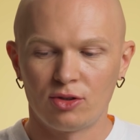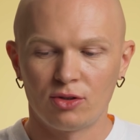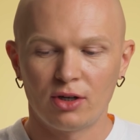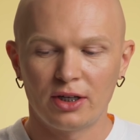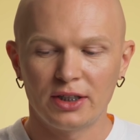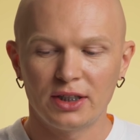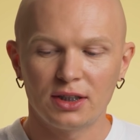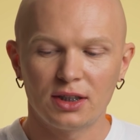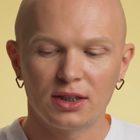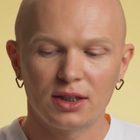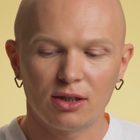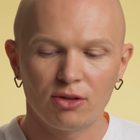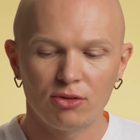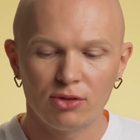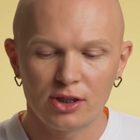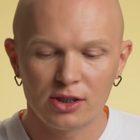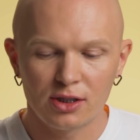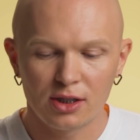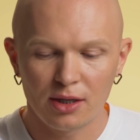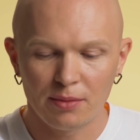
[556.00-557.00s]
Но они до
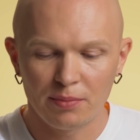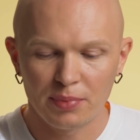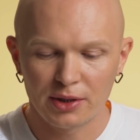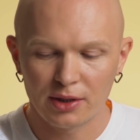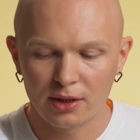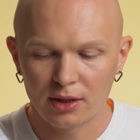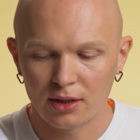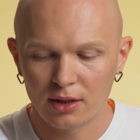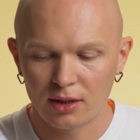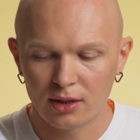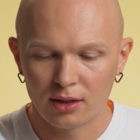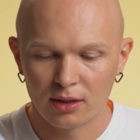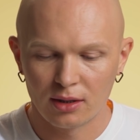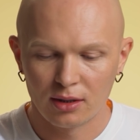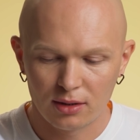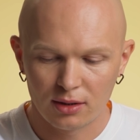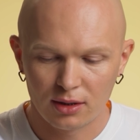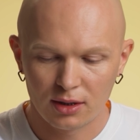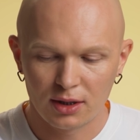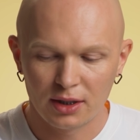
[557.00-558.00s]
такой степени
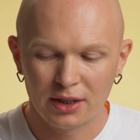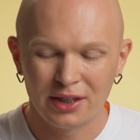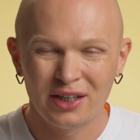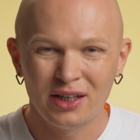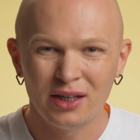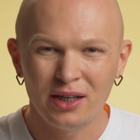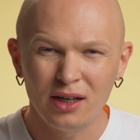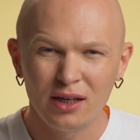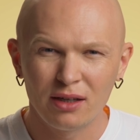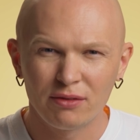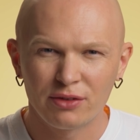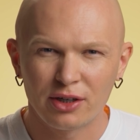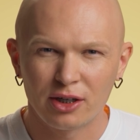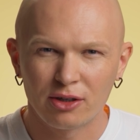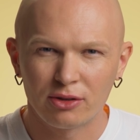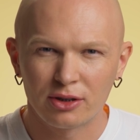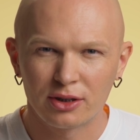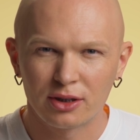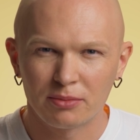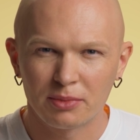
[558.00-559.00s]
надоели в
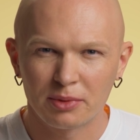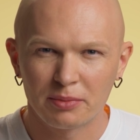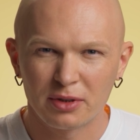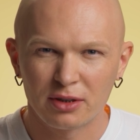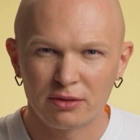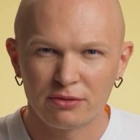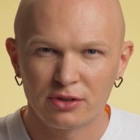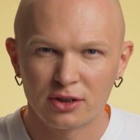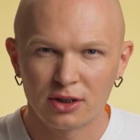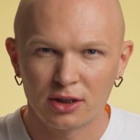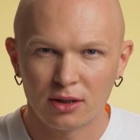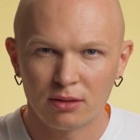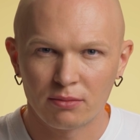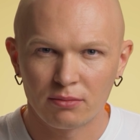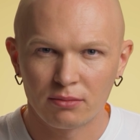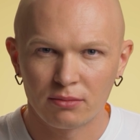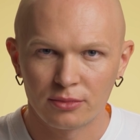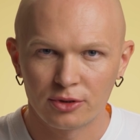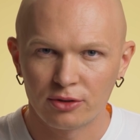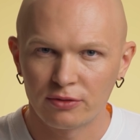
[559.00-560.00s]
какой-то момент
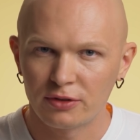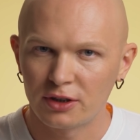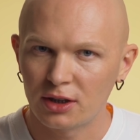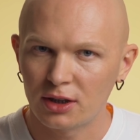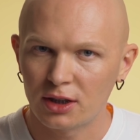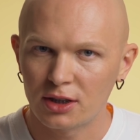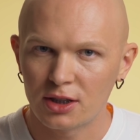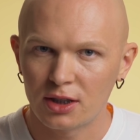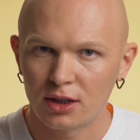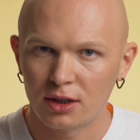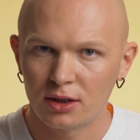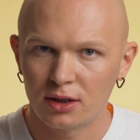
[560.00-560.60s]
всем, что всех начали